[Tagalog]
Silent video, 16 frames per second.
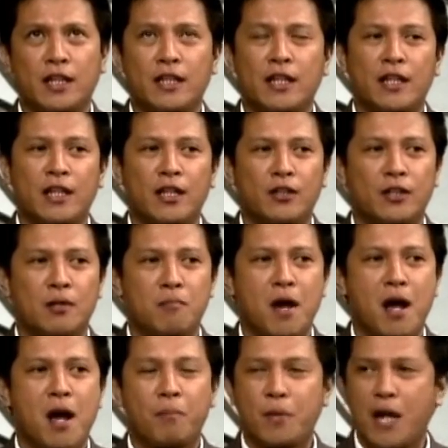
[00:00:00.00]
ka na ngayon ng
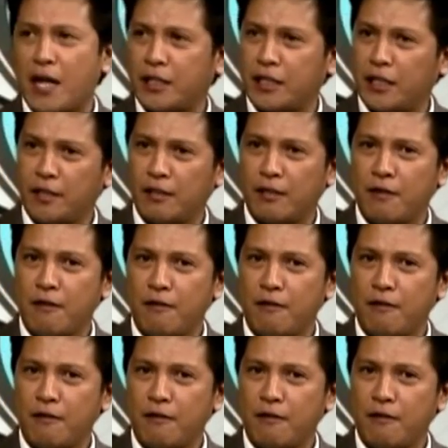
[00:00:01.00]
mga planning